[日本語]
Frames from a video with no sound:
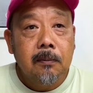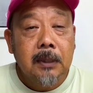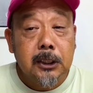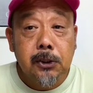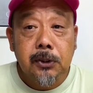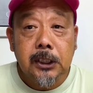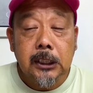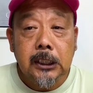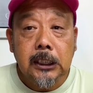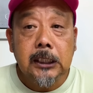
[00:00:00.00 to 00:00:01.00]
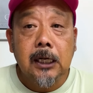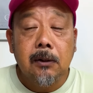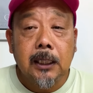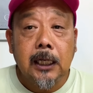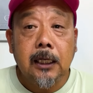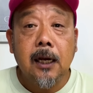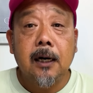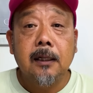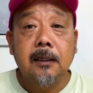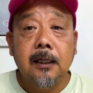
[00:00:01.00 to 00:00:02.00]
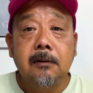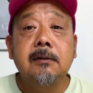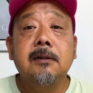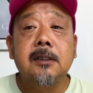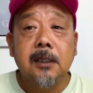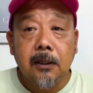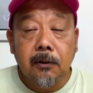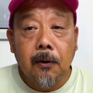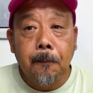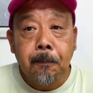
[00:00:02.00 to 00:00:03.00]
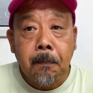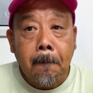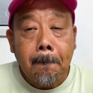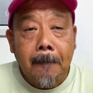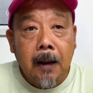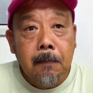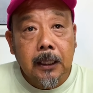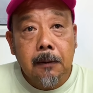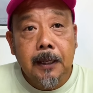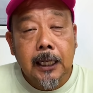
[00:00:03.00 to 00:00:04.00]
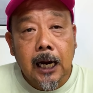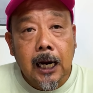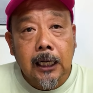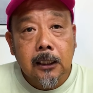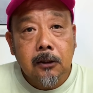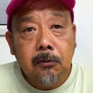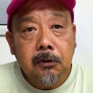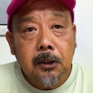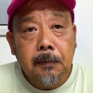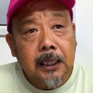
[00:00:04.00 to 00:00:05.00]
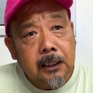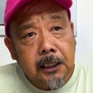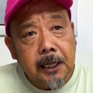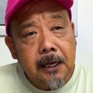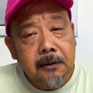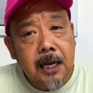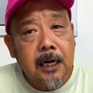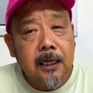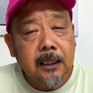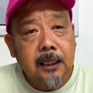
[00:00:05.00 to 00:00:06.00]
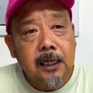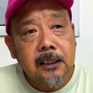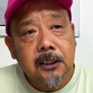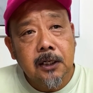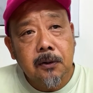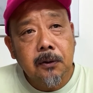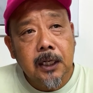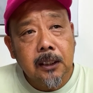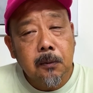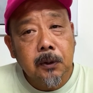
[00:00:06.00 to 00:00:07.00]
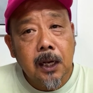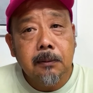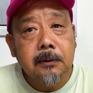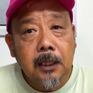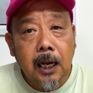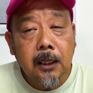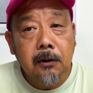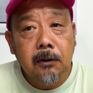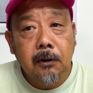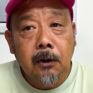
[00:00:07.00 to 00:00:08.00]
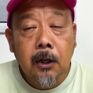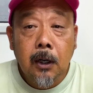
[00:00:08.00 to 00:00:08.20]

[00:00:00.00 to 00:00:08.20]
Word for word: まあ、中心に竿が出来上がっていくんですけど、まだまだ、特にまあディテールなんかに関してこの後も多分ね、いろいろ